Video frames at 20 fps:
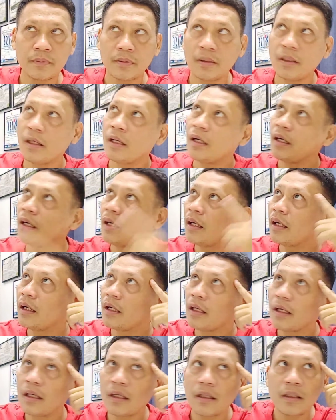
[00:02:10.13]

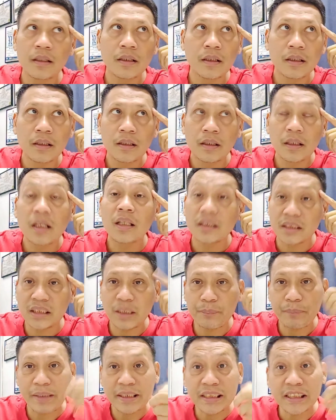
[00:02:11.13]
Ah,
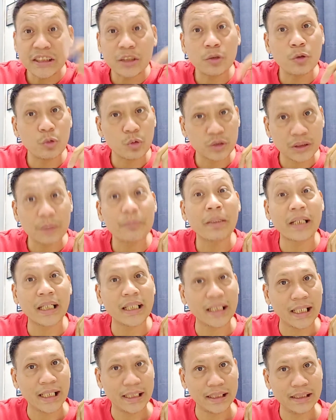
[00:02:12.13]
depende siguro sa
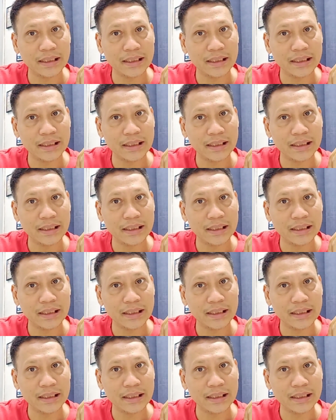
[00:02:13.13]
barangay.